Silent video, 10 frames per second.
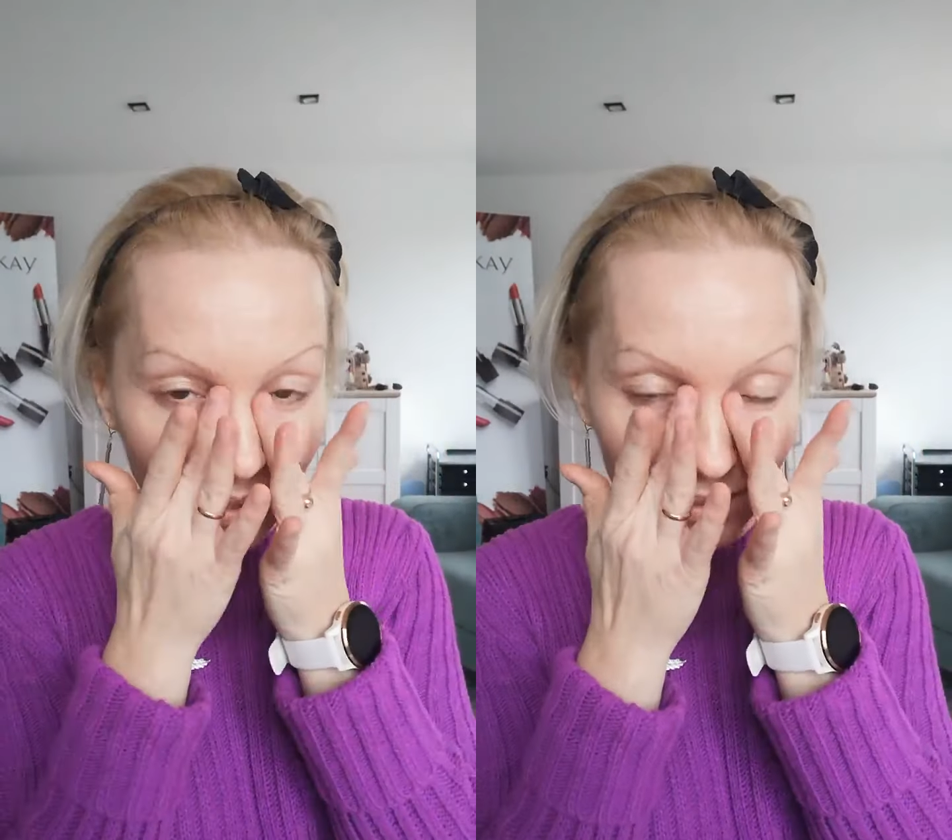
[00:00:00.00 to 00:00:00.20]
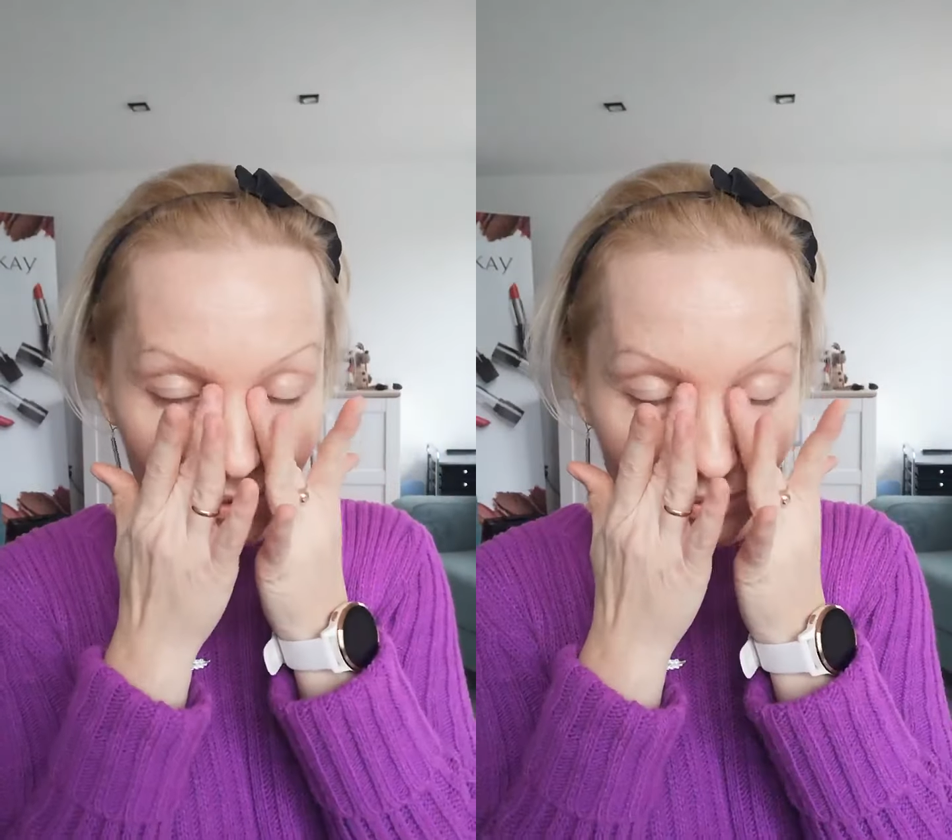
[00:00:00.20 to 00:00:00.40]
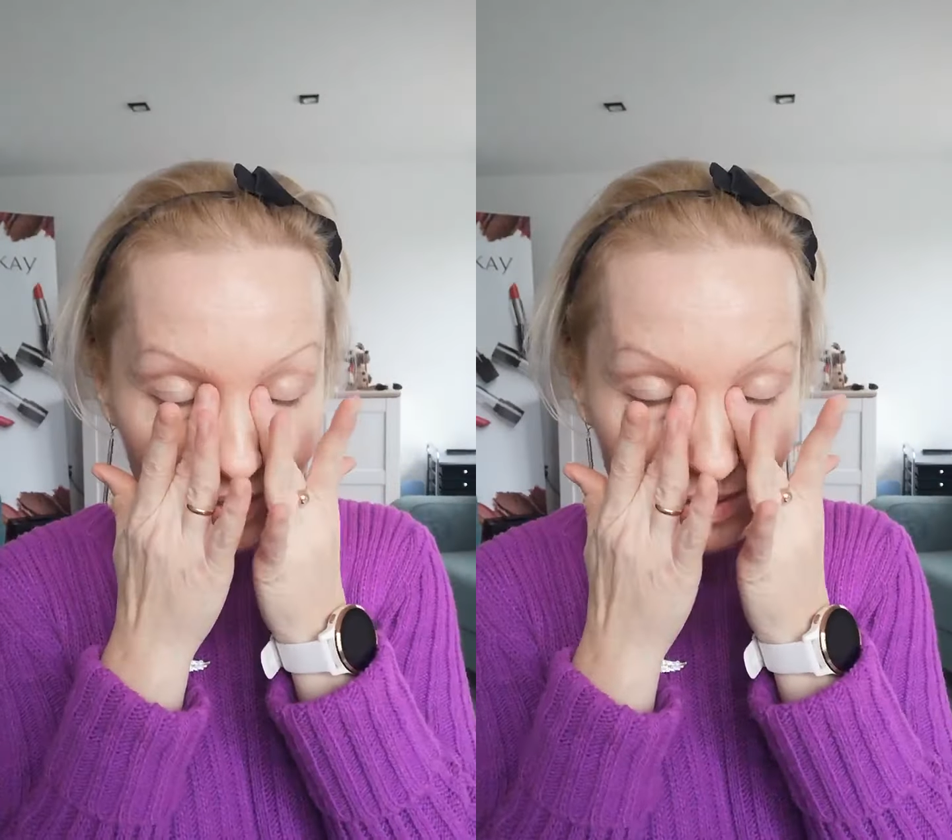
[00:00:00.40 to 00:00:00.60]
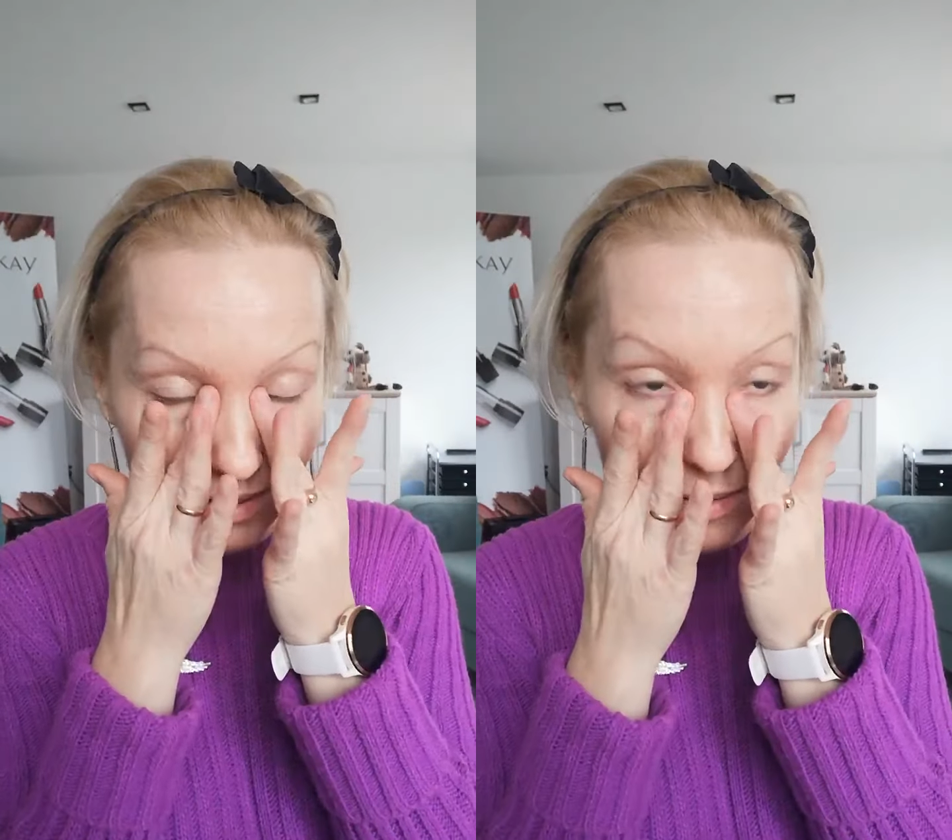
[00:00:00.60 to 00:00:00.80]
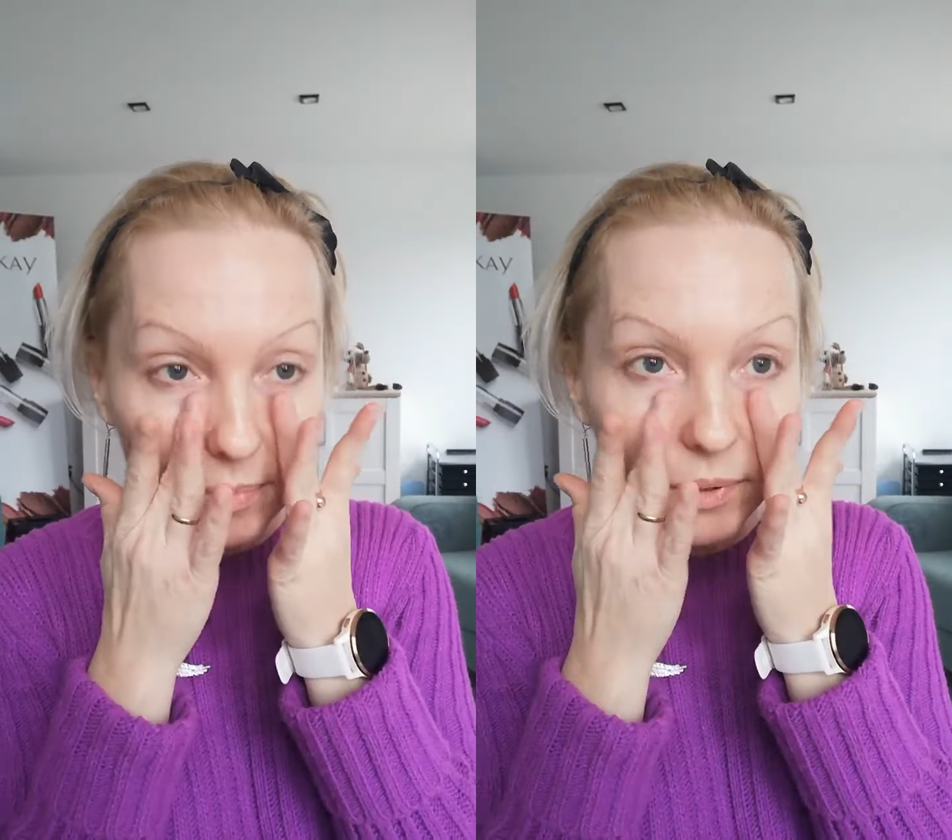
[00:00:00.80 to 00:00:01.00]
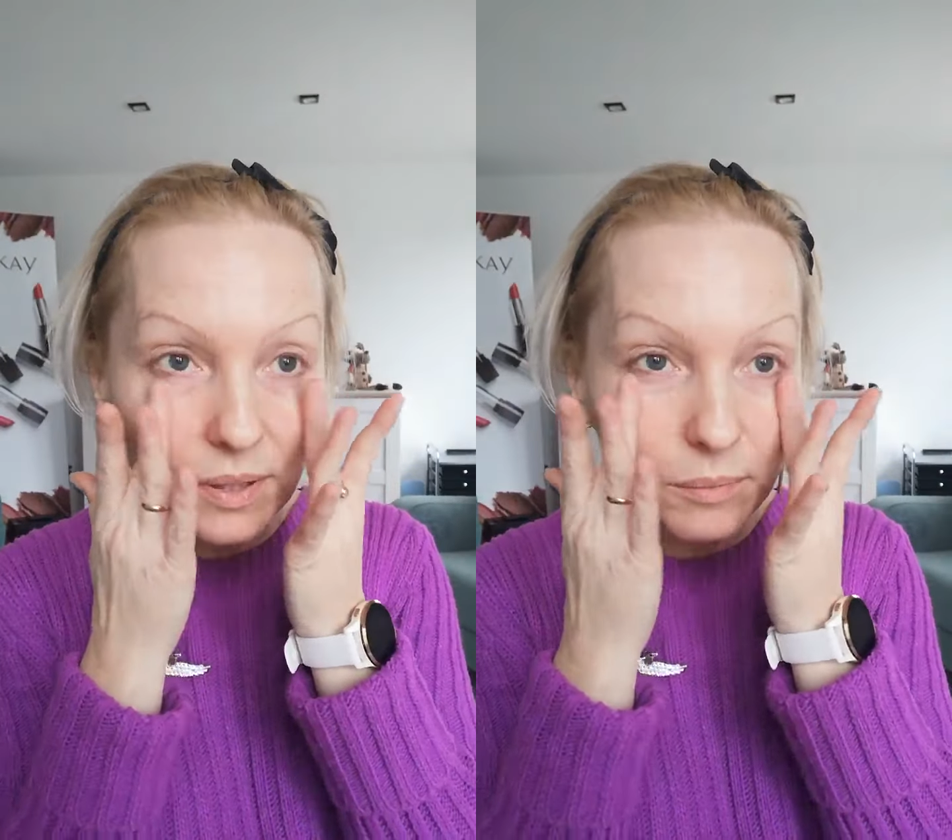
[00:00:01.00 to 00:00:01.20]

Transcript: Dlatego Was inspiruję,